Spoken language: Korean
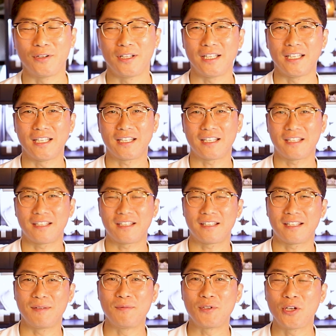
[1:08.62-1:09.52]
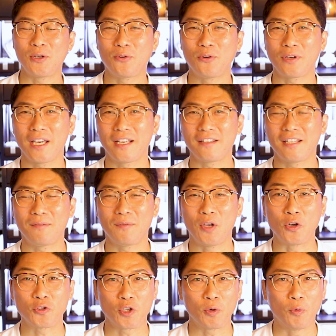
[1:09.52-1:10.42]
우리 고객님
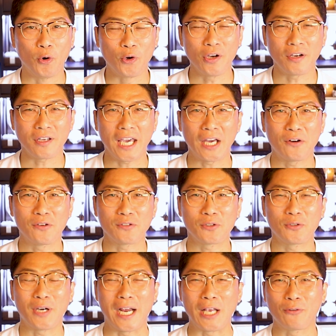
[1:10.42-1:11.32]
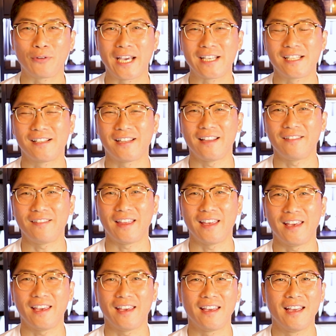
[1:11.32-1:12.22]
0.50 캐럿으로 알고 계실
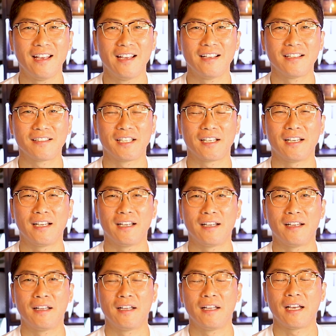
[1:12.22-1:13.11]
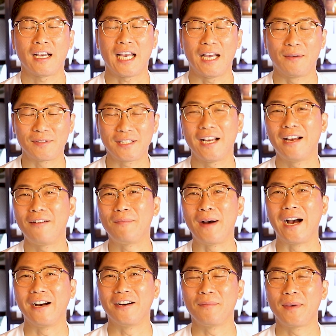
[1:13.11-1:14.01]
텐데 제가 감사한
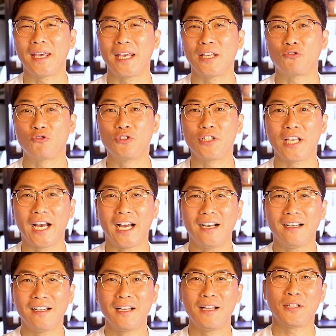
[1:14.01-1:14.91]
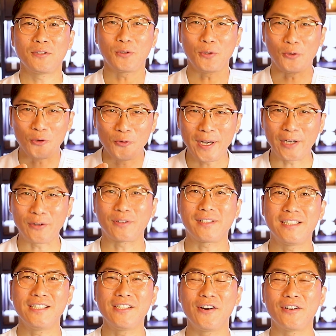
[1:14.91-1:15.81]
마음에 중량 조금이라도
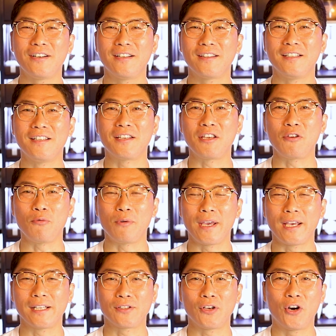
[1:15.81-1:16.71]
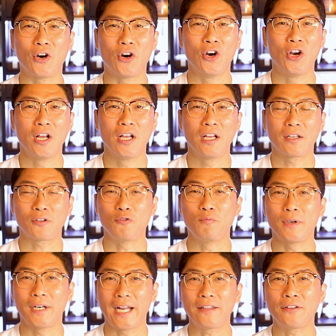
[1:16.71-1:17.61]
큰 거를 드리기 위해서
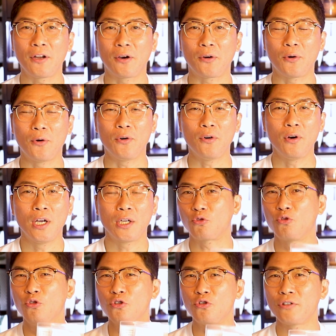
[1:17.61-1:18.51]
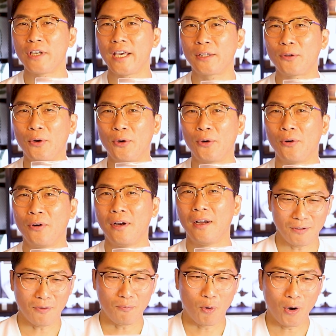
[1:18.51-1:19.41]
준비를 해드렸고 둘 중에도
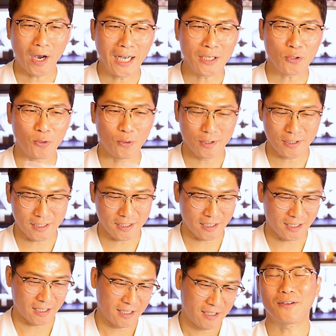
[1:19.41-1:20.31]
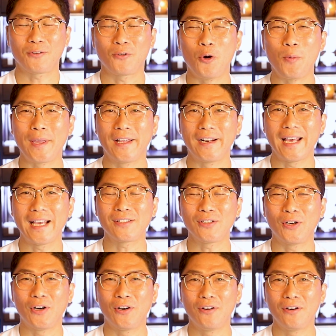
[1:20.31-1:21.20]
뭐가 좋을지 고민을
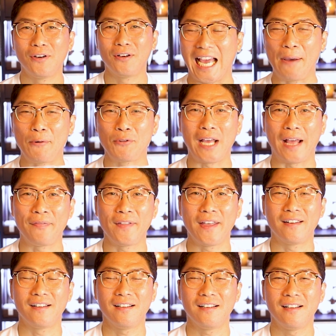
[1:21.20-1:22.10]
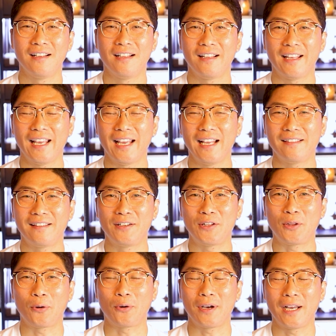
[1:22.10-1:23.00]
해서 다이아몬드 안내를
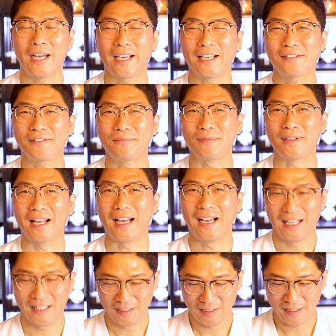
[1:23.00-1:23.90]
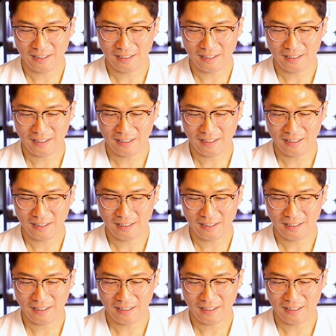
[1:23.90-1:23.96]
해드리도록 하겠습니다